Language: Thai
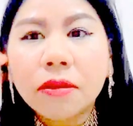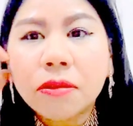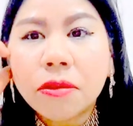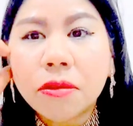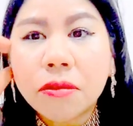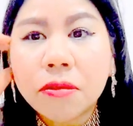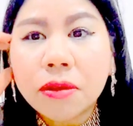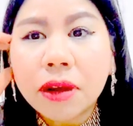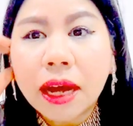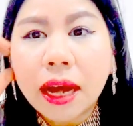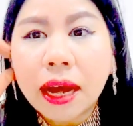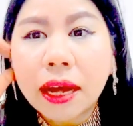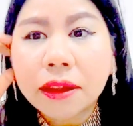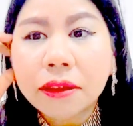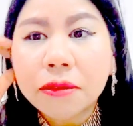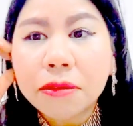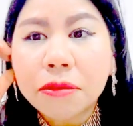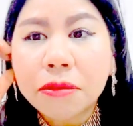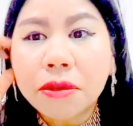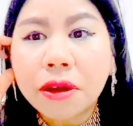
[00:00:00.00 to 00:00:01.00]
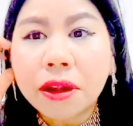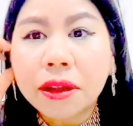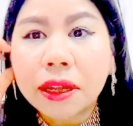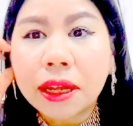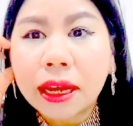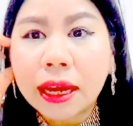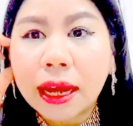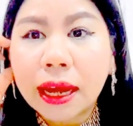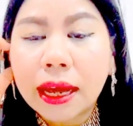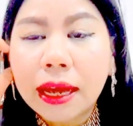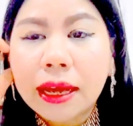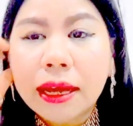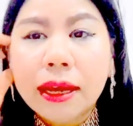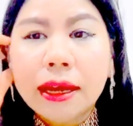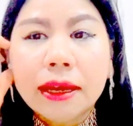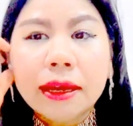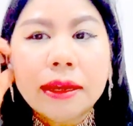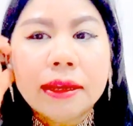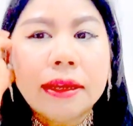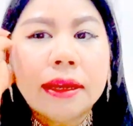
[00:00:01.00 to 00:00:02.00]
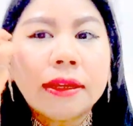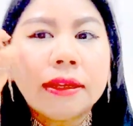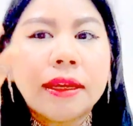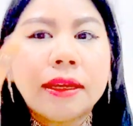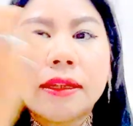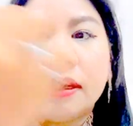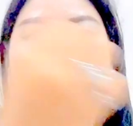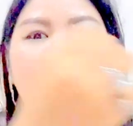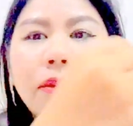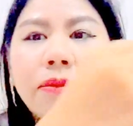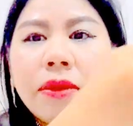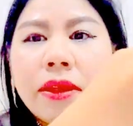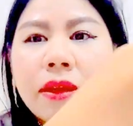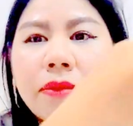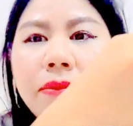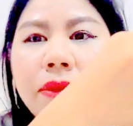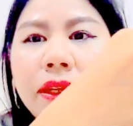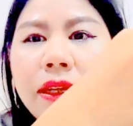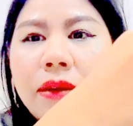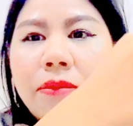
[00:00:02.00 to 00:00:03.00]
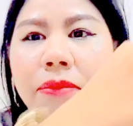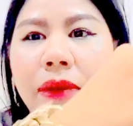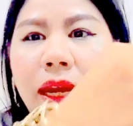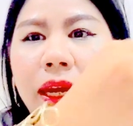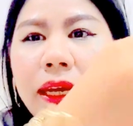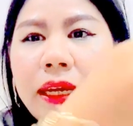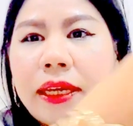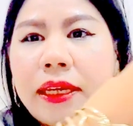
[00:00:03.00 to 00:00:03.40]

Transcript: คุณลูกค้าดูก่อนนะคะ อย่างอย่างนี้ก็เป็นจะเป็นกำไร